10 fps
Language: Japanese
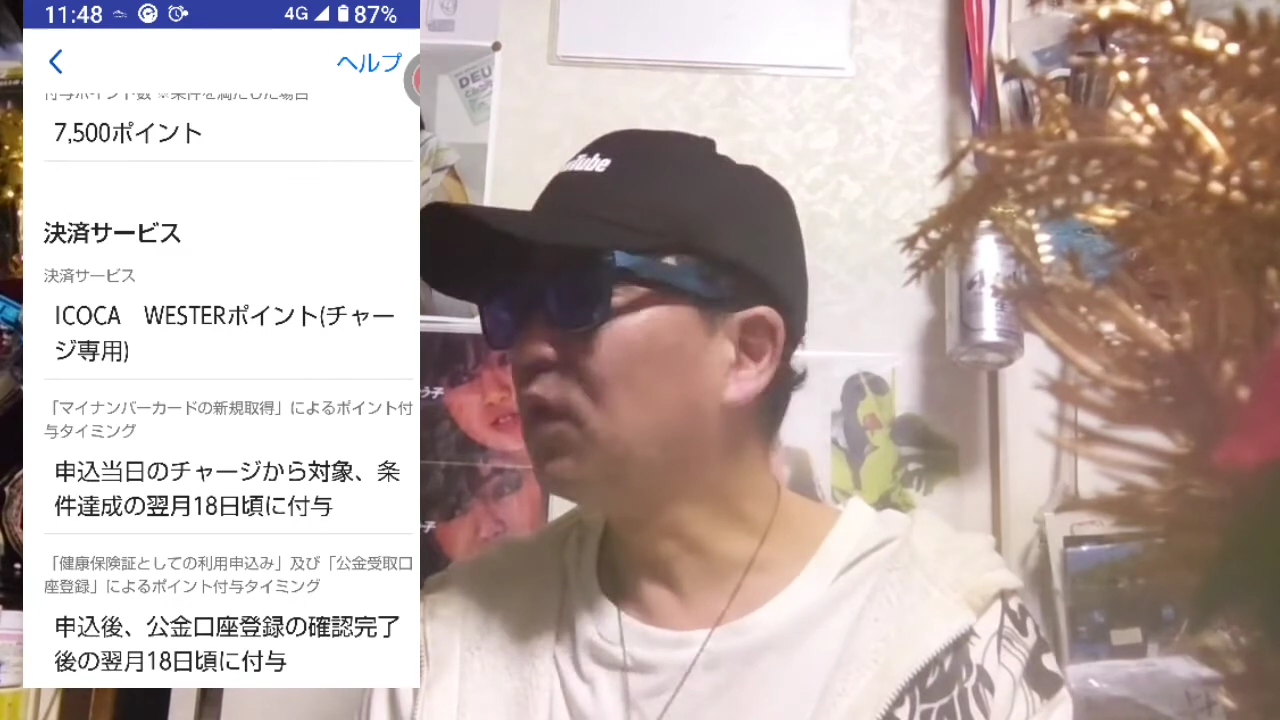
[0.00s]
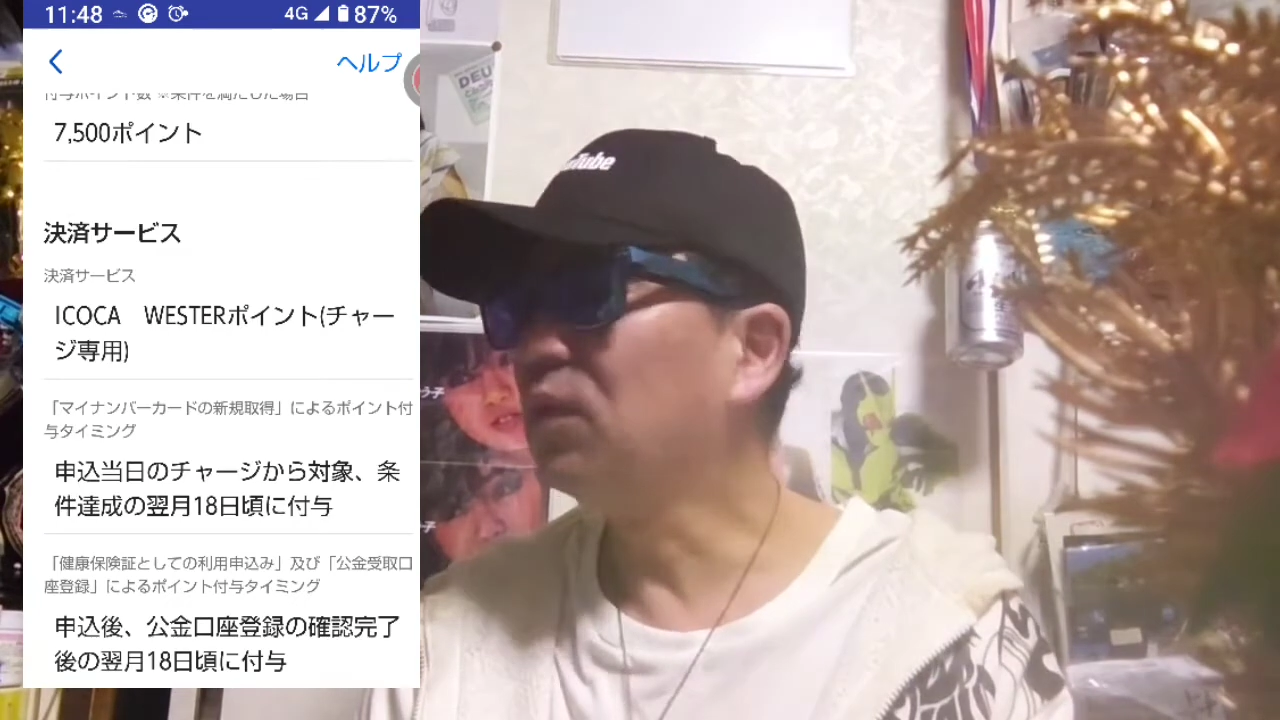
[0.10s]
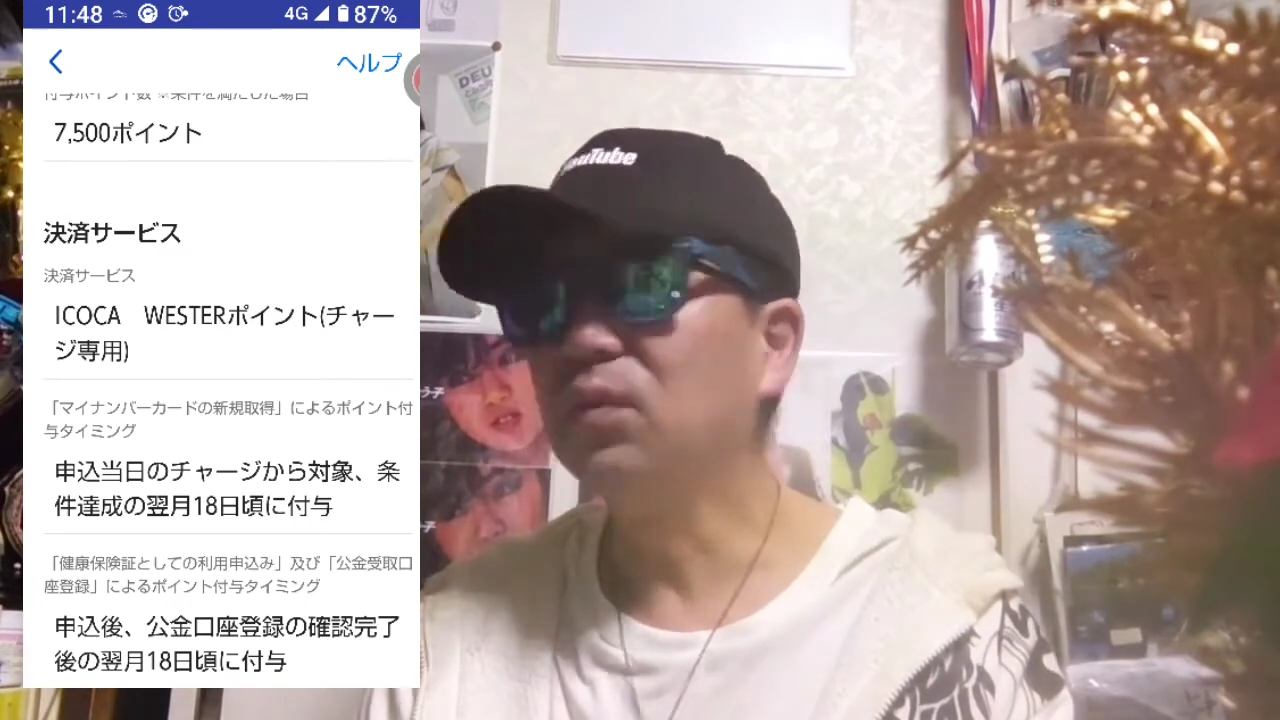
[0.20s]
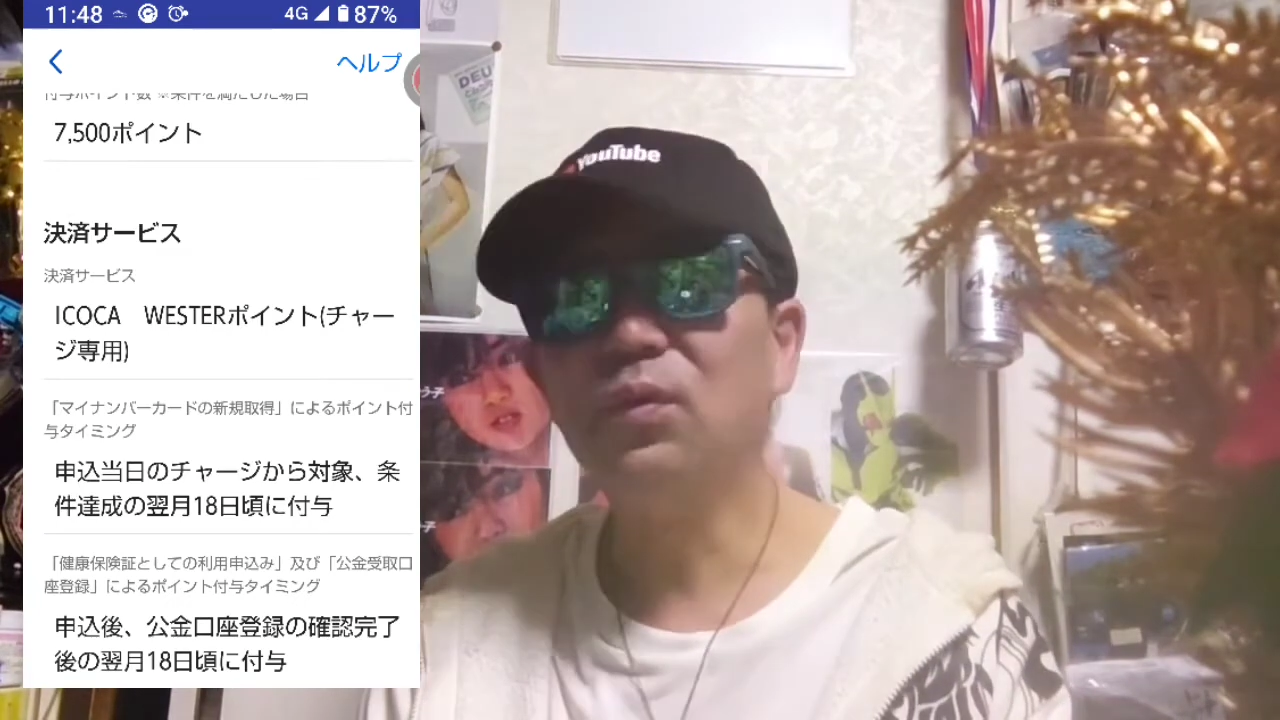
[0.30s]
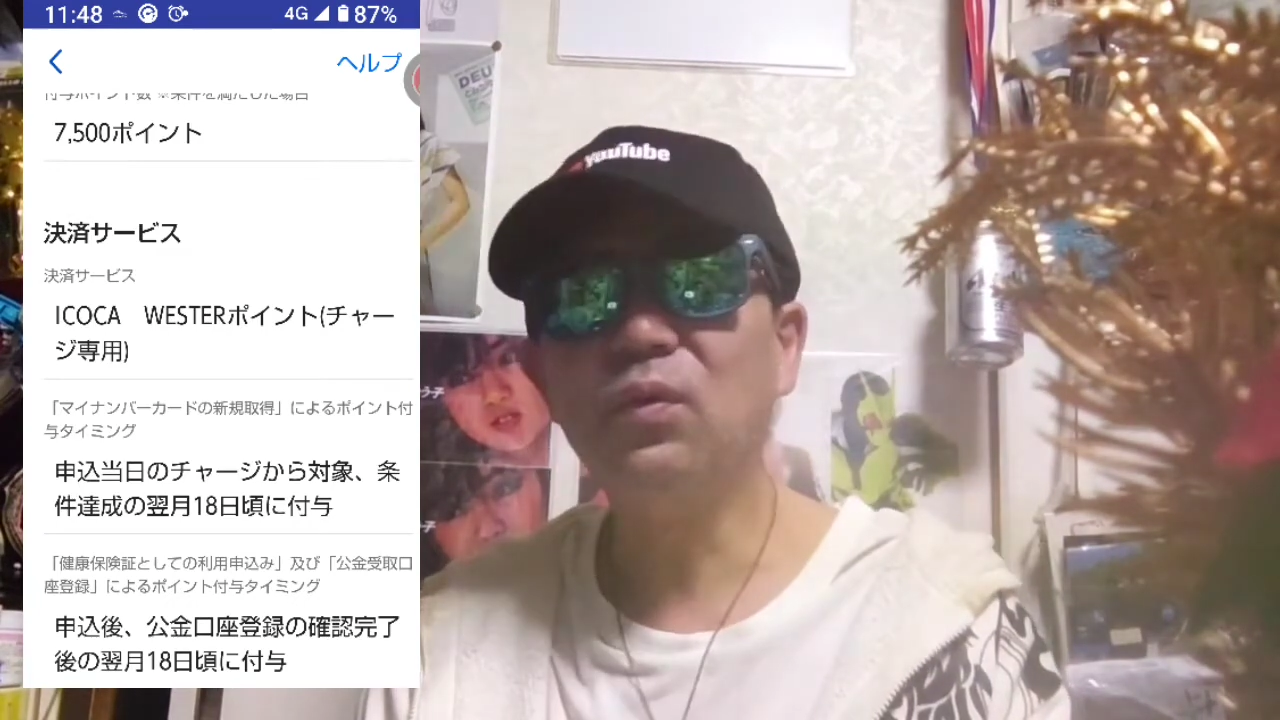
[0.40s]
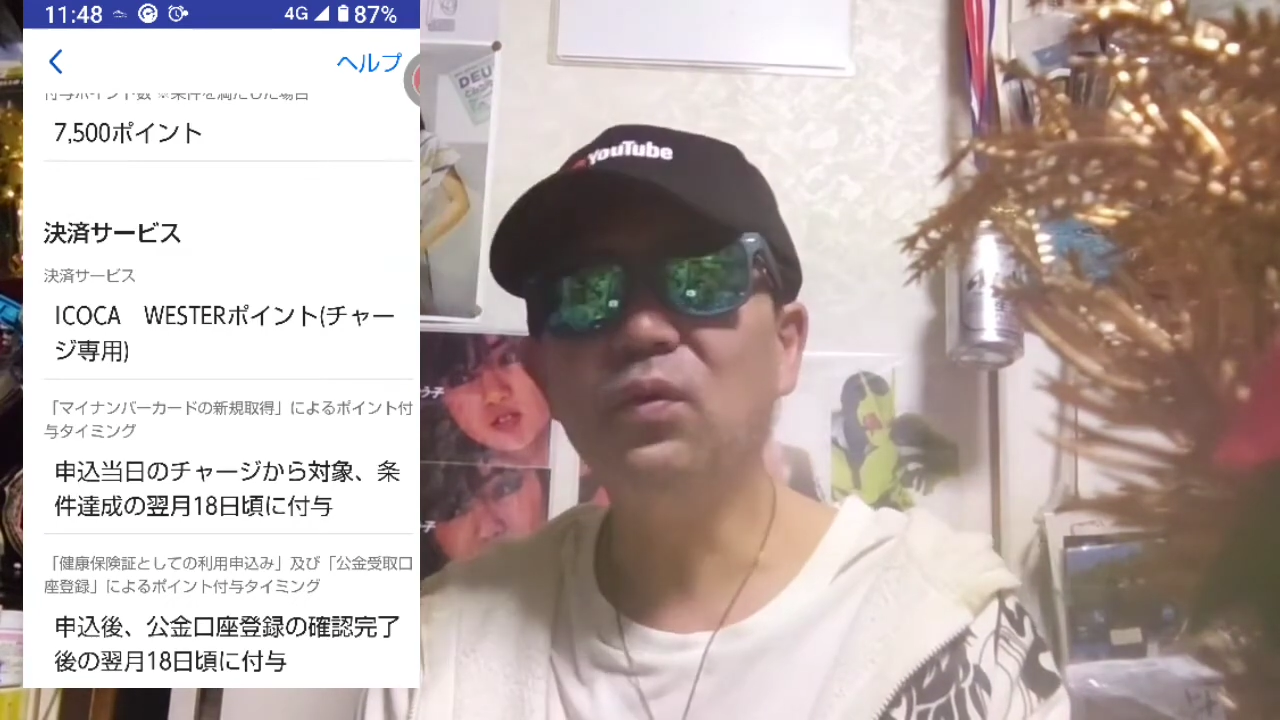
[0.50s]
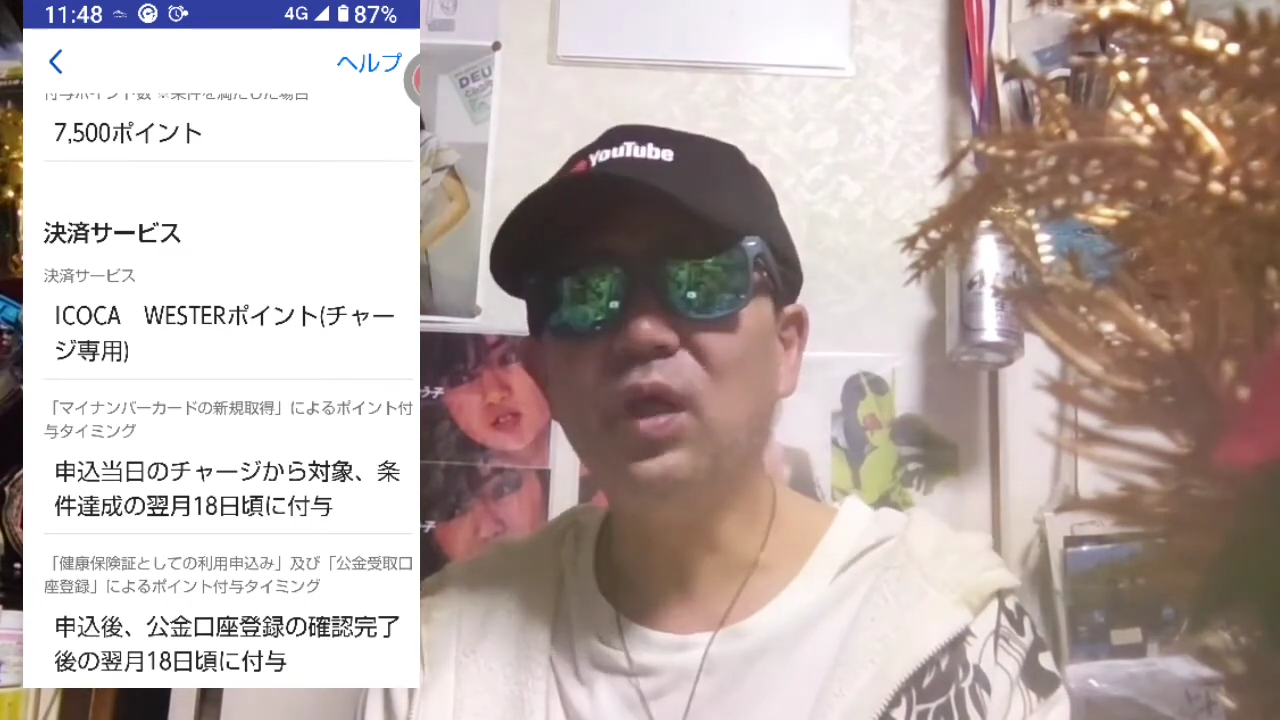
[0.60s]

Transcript: がどうのこ